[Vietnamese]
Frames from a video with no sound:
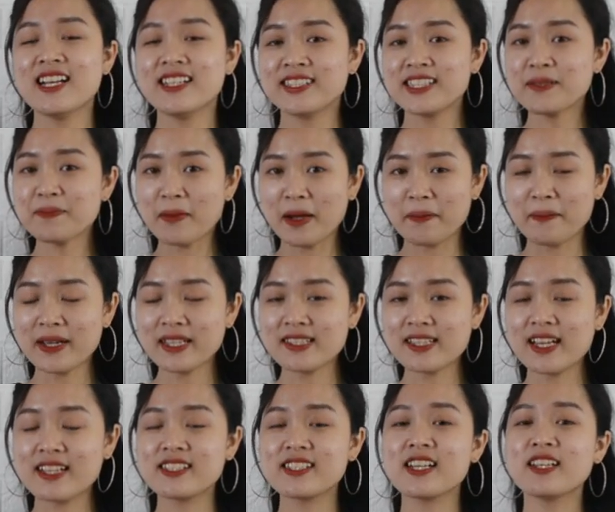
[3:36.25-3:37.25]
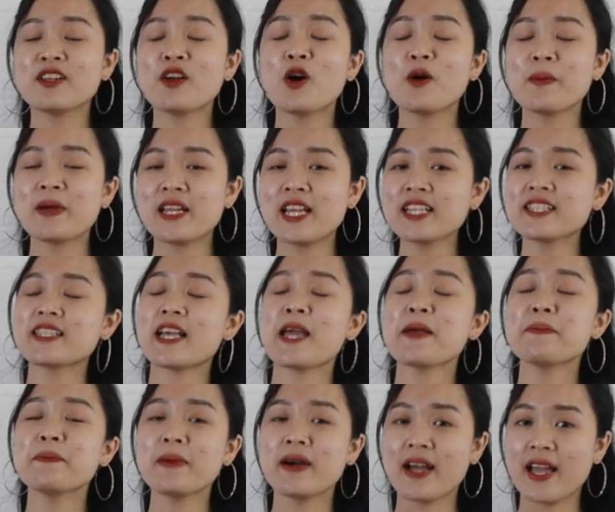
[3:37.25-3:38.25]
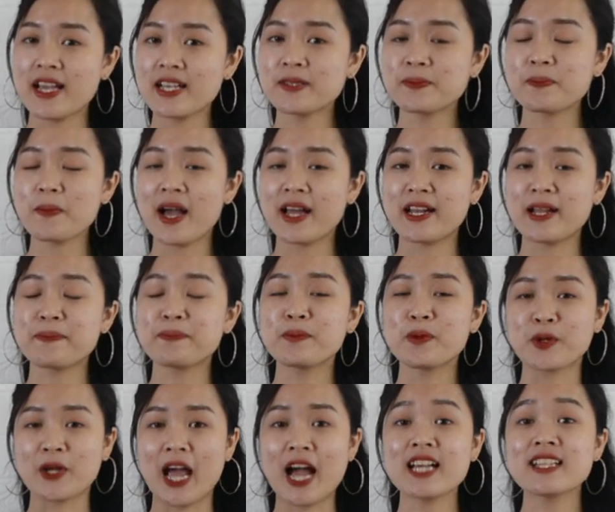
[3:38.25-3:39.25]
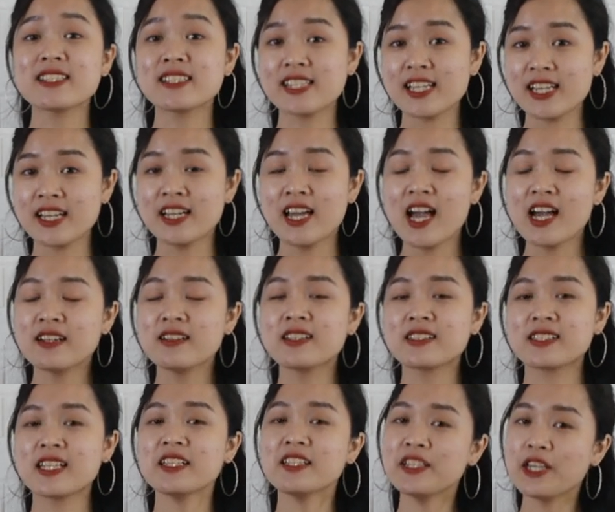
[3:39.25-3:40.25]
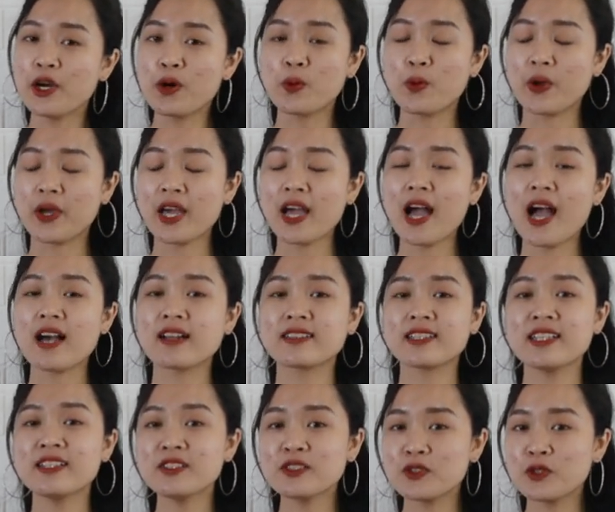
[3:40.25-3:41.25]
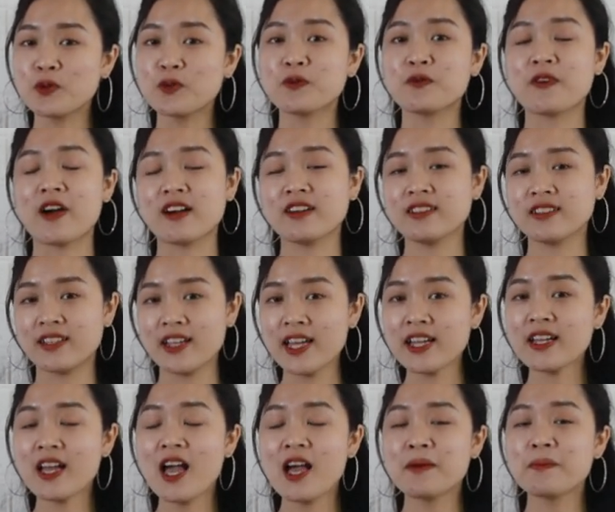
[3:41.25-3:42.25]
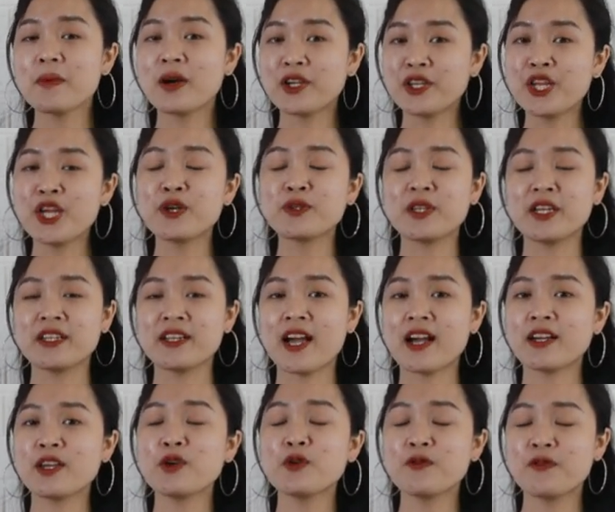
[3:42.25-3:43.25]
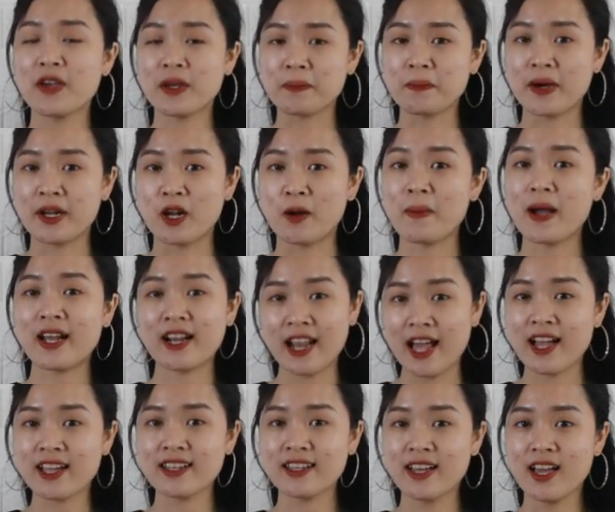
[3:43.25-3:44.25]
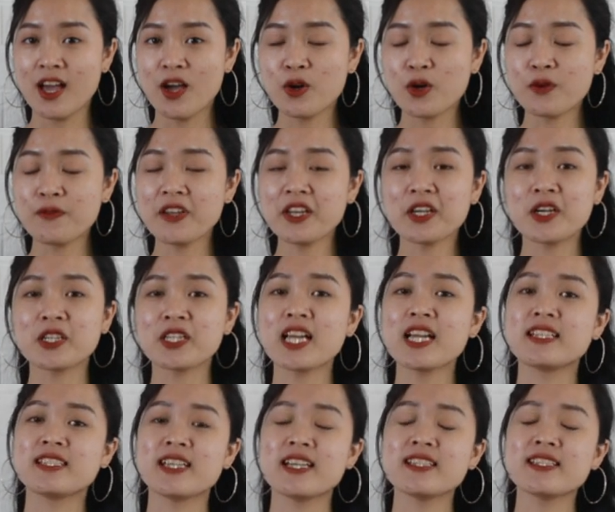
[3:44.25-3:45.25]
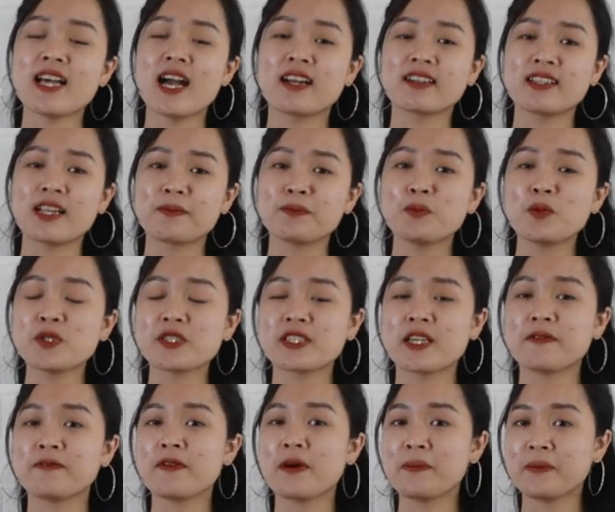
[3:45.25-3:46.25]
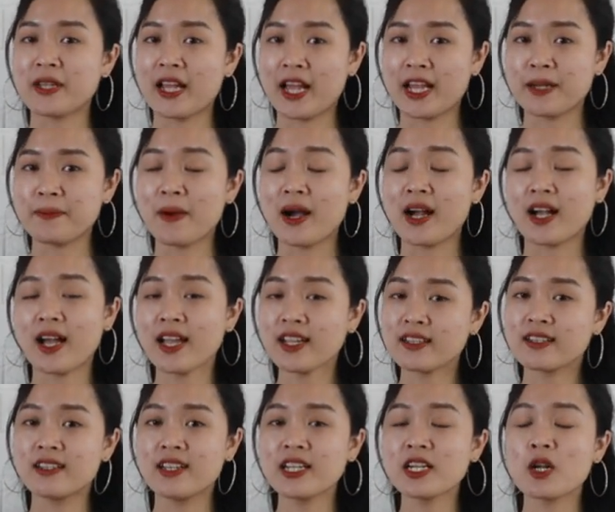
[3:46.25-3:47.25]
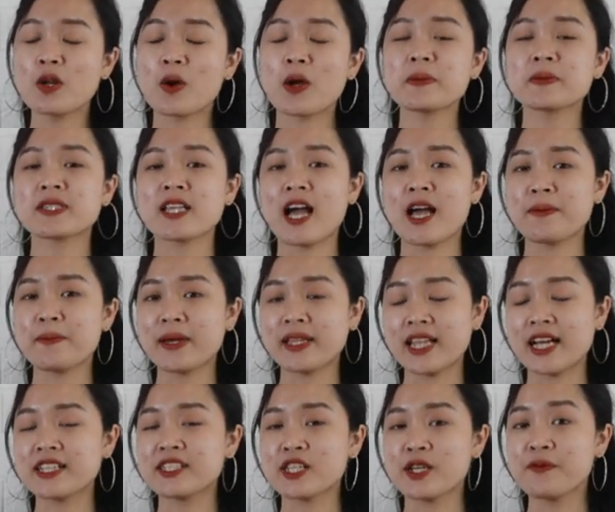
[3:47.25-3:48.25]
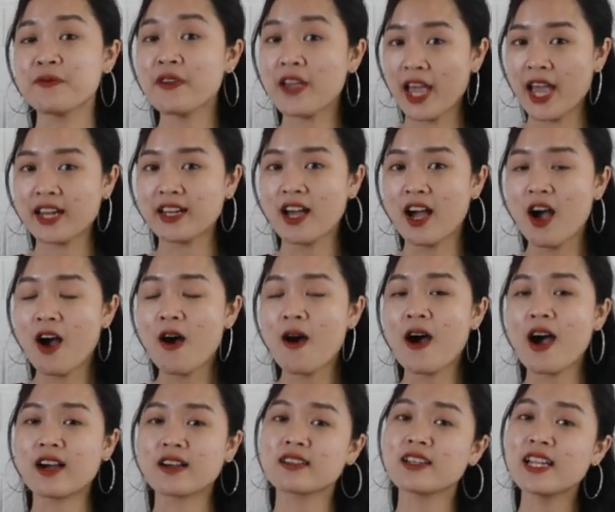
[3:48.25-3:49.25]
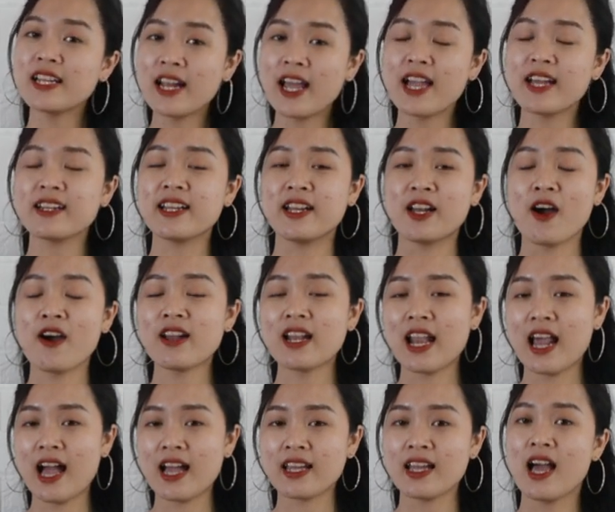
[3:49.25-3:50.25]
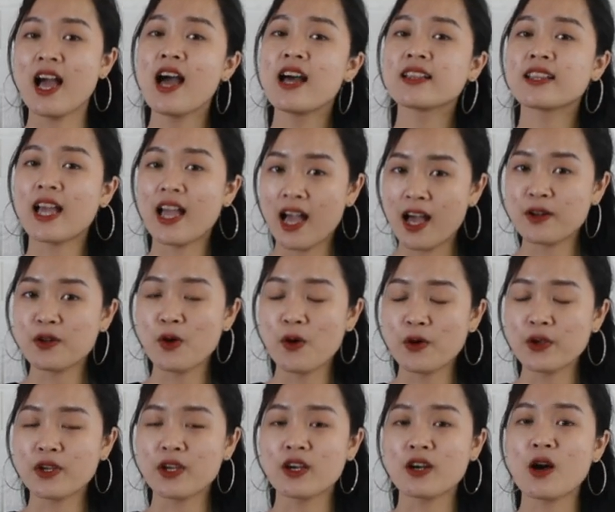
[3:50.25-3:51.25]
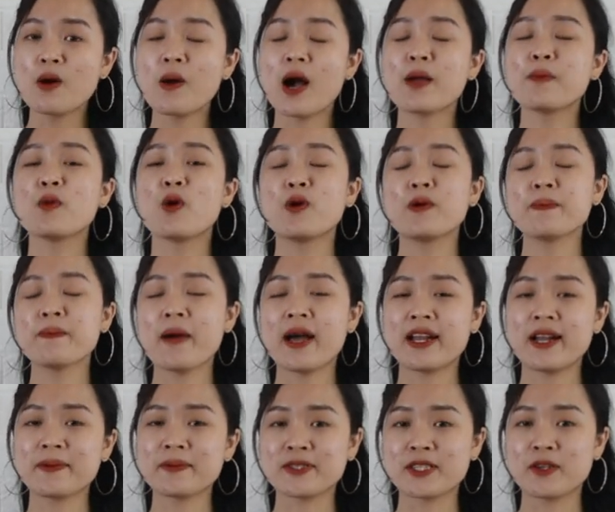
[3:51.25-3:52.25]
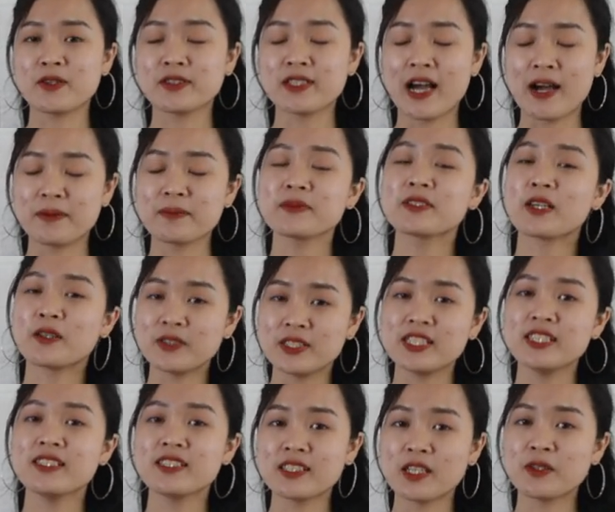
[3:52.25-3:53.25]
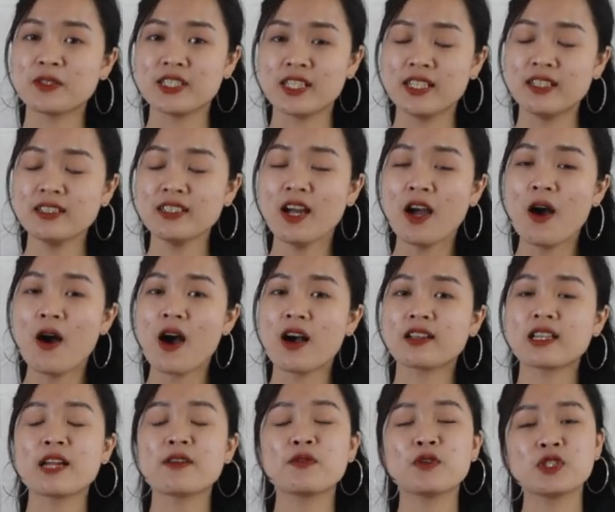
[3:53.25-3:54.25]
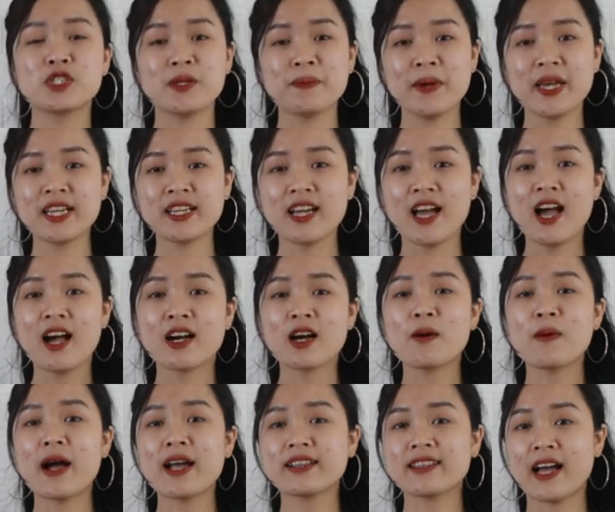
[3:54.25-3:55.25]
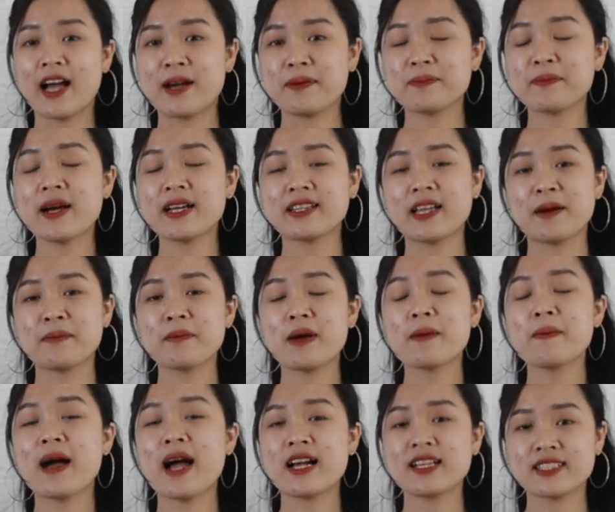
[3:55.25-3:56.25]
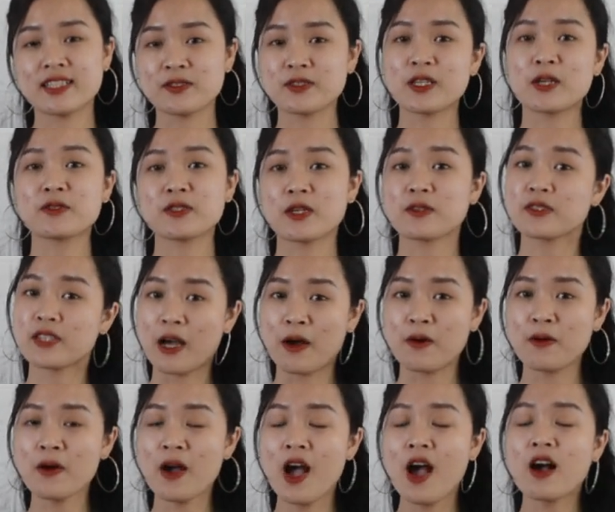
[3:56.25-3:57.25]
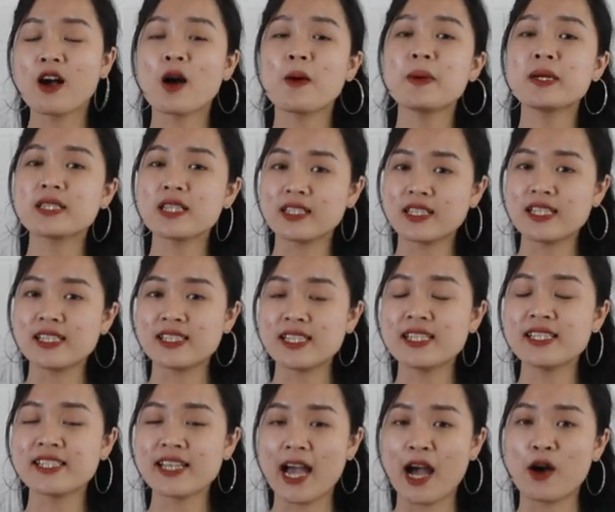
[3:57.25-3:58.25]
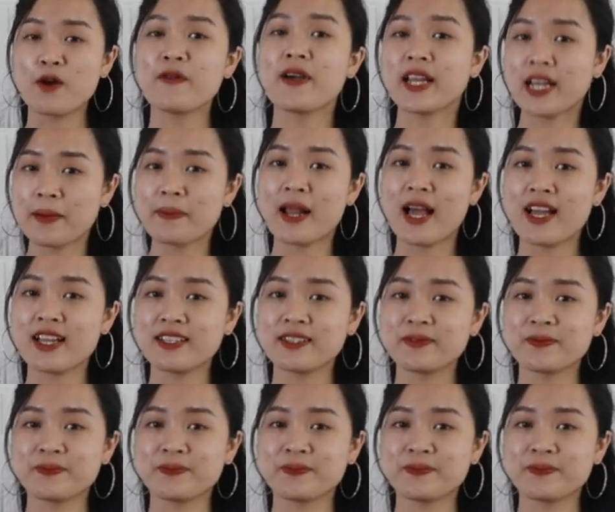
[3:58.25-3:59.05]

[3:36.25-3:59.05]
Chiếc máy massage chân HoMedics FMS351HJ được rất nhiều quý khách hàng tin dùng và ưa thích bởi nhiều tính năng ưu việt mà nó mang lại. Quý vị có thể dễ dàng đặt mua sản phẩm này bằng cách click lên website meta.vn hoặc liên hệ đến hotline tại Hà Nội 024 3568 6969 hoặc tại Hồ Chí Minh 028 3833 6666. Còn bây giờ thì xin chào và hẹn gặp lại!